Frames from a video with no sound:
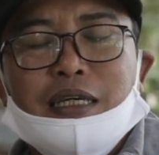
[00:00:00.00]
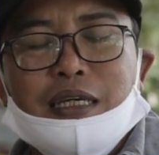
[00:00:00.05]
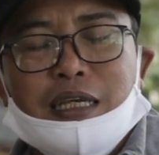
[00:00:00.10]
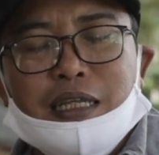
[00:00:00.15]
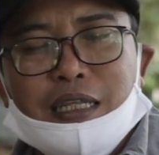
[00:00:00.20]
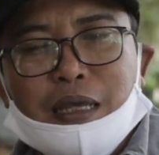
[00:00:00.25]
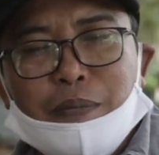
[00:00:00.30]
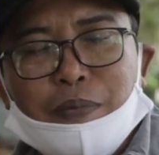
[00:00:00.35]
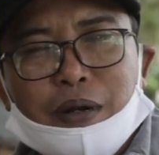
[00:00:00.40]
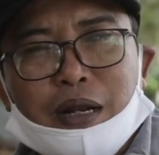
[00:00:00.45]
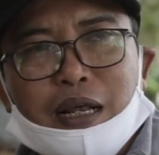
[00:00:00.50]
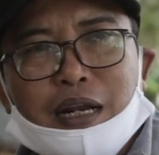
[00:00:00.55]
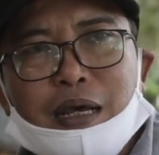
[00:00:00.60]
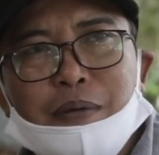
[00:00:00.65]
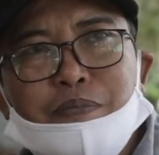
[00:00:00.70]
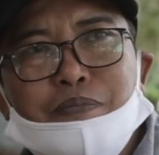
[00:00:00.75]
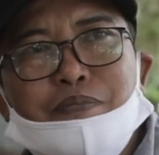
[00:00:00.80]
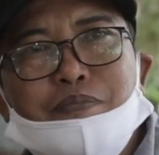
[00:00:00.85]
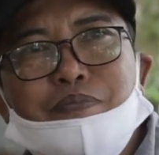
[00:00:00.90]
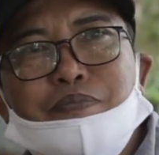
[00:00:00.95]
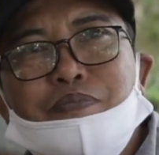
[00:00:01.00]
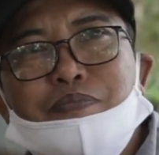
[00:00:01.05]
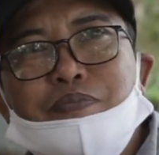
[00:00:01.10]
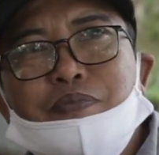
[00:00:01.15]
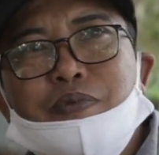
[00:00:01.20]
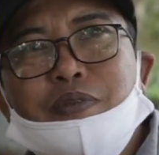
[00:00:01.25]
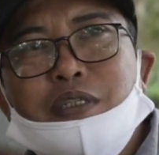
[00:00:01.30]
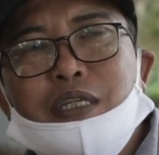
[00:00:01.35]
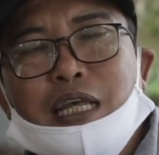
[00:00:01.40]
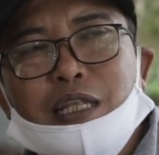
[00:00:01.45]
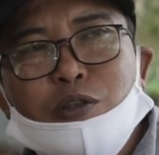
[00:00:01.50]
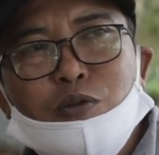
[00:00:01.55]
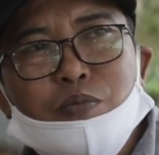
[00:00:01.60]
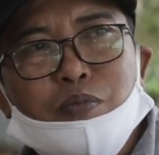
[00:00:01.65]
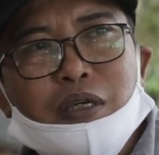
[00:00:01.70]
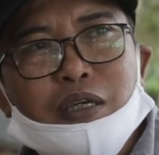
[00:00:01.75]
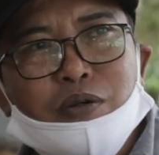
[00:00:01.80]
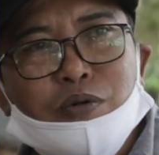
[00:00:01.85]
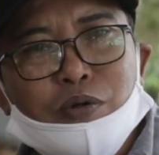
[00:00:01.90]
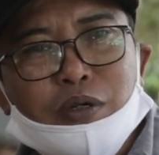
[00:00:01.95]
Kita berharap satu
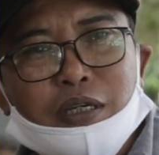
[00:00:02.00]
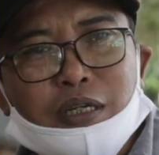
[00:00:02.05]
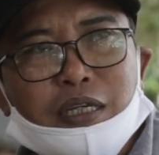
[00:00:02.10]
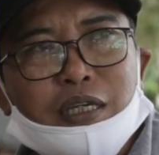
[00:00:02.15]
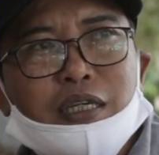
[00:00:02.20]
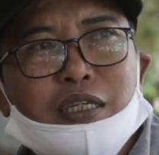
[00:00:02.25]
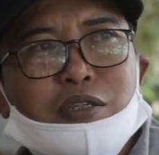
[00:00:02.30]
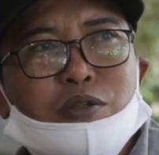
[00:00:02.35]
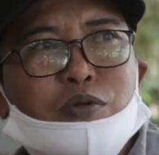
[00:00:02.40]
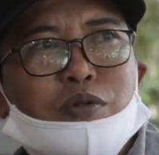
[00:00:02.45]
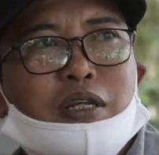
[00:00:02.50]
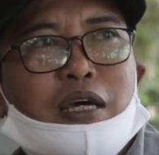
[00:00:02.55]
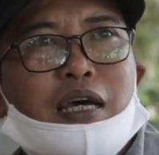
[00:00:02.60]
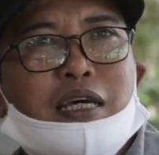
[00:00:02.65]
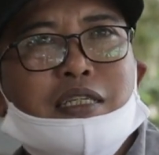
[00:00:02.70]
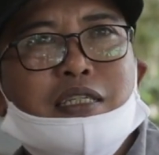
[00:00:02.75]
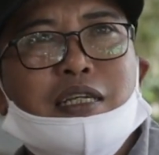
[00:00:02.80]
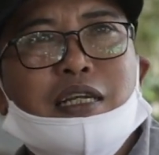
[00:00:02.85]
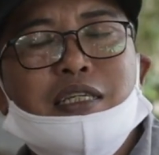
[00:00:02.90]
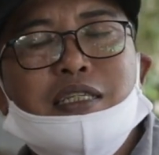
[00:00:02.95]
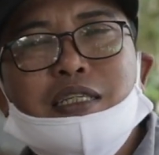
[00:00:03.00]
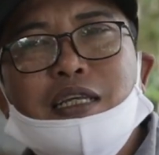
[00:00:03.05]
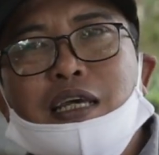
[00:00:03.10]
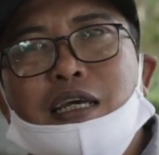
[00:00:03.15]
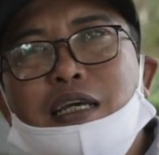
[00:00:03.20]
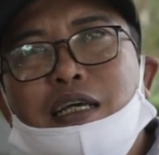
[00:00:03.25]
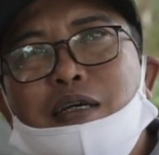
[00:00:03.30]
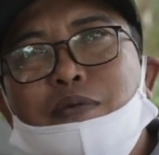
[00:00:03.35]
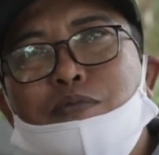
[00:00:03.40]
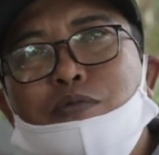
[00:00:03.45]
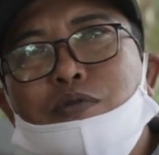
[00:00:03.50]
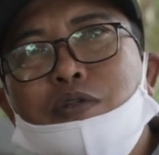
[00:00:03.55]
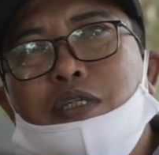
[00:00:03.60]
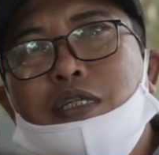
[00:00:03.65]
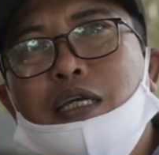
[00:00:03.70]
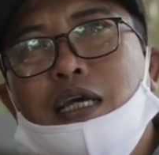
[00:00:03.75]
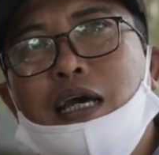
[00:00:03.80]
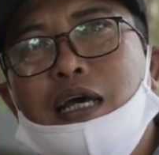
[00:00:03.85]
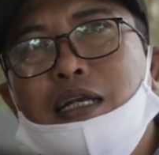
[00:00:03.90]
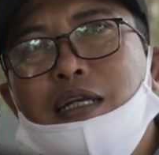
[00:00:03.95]
minggu ini sudah selesai
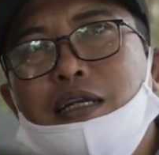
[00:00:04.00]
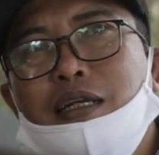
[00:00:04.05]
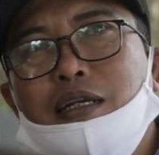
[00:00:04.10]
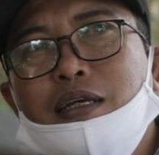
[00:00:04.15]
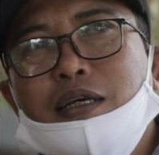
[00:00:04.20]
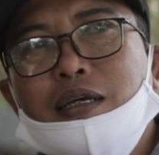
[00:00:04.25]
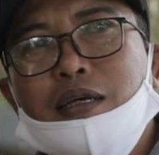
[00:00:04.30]
kemudian